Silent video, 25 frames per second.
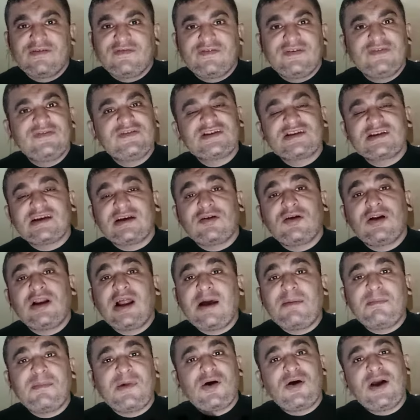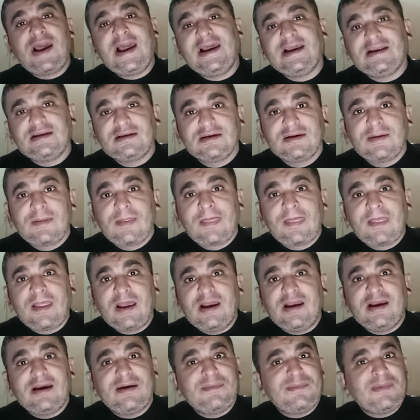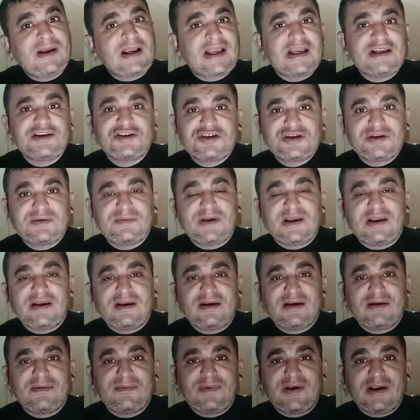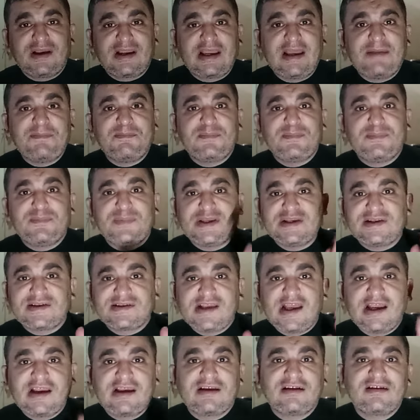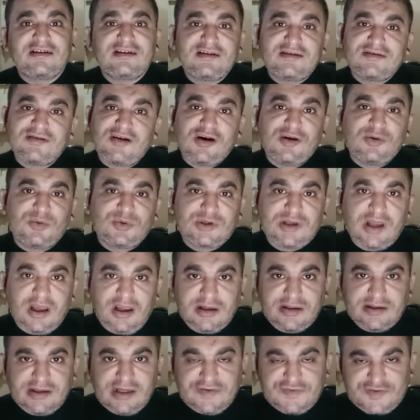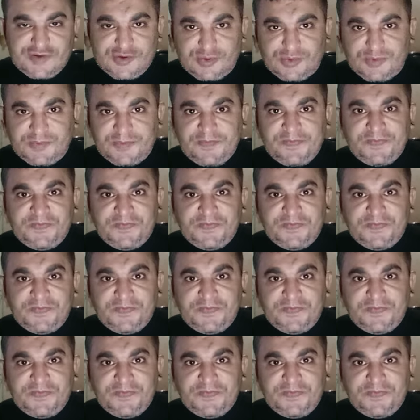في في الثانويه العامه واحد آه، ما كانش آه، كان بيذاكر ليل نهار وطاحن نفسه